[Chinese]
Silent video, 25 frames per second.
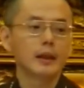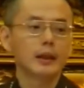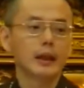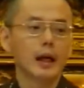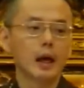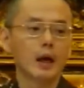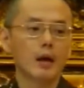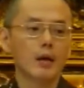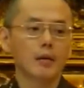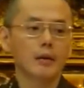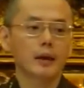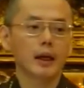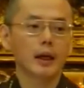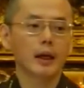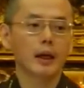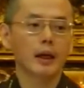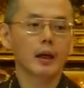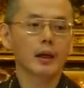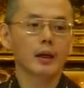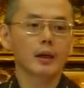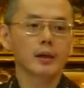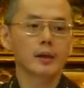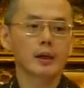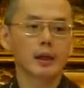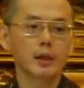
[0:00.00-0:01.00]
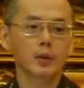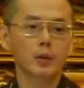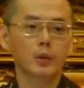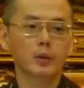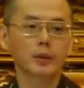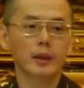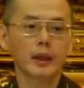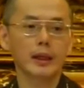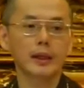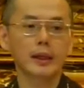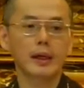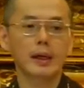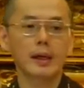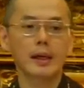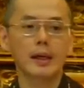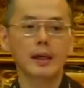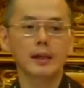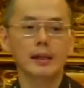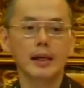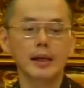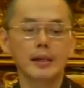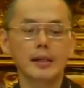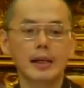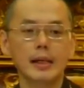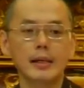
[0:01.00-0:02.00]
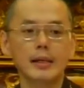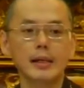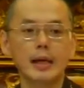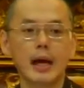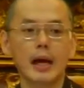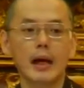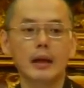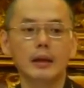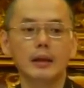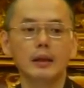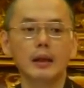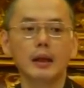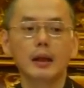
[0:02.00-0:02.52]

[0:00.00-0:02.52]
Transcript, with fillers: 然后呢，这个徒弟呢在山上，